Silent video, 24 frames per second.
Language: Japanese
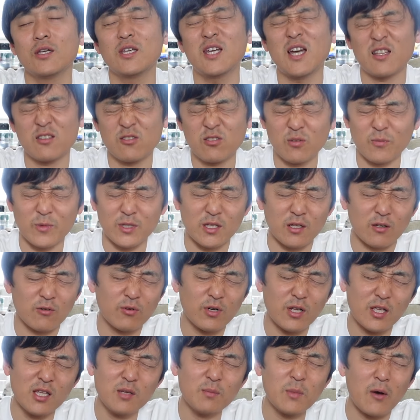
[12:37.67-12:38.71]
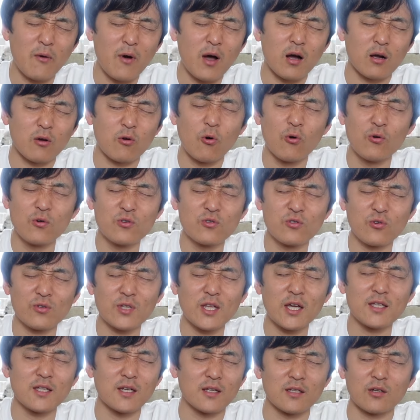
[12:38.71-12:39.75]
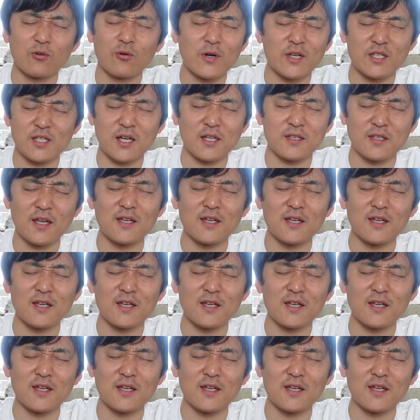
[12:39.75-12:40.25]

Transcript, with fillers: いやちょっと待ってこれ今はこういう状態なんでこれは仕方